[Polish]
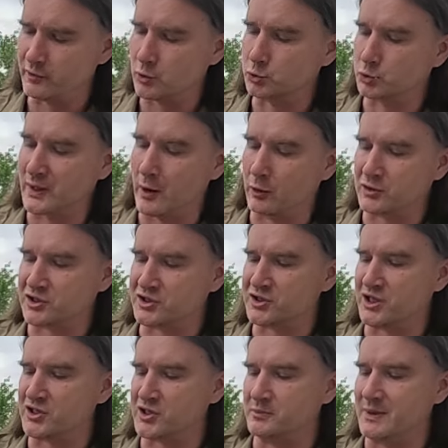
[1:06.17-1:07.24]
które określa
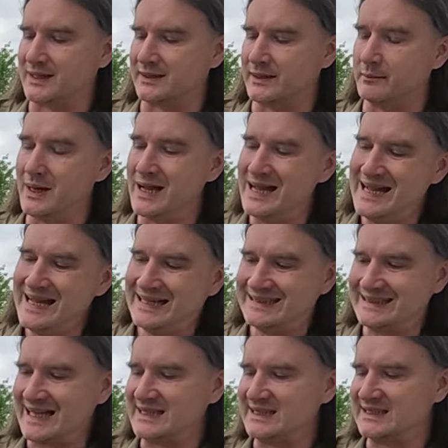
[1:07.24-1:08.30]
się mianem
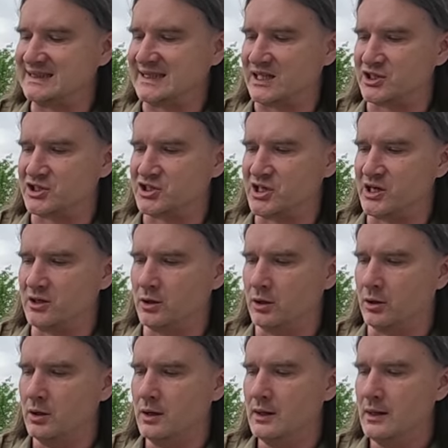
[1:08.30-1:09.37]
najstarszego